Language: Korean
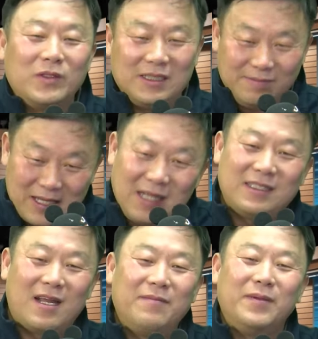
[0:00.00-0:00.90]
심각한
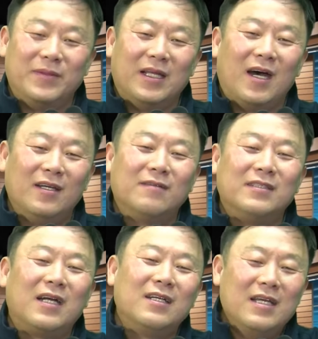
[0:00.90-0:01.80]
사람입니다. 그리고
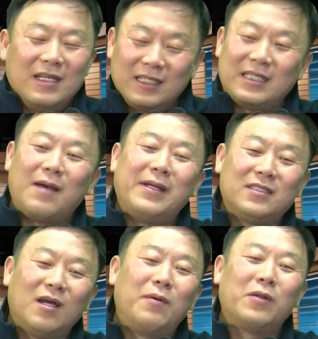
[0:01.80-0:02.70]
그냥 기사만
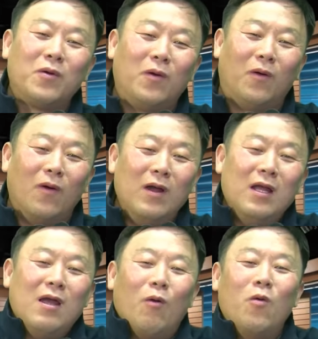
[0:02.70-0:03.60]
쳐봐도
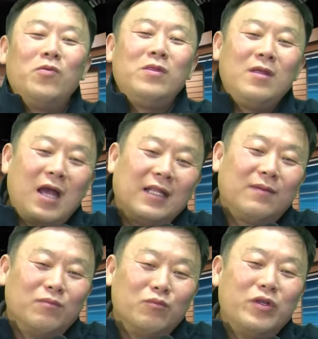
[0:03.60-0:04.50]

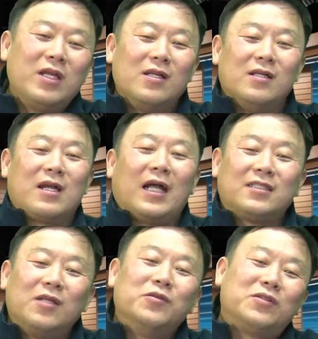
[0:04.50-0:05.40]
온갖 무리를
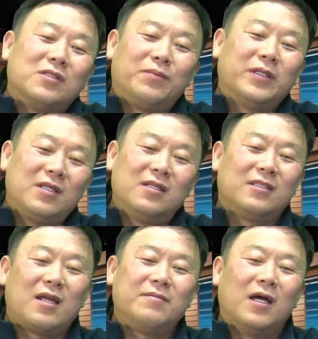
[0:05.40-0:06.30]
가짜뉴스를 퍼뜨리는
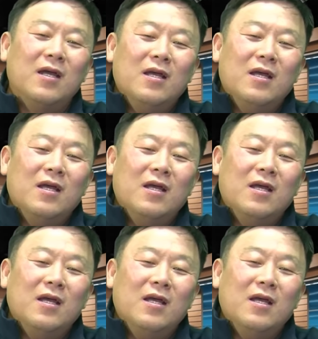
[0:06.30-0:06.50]
사람입니다.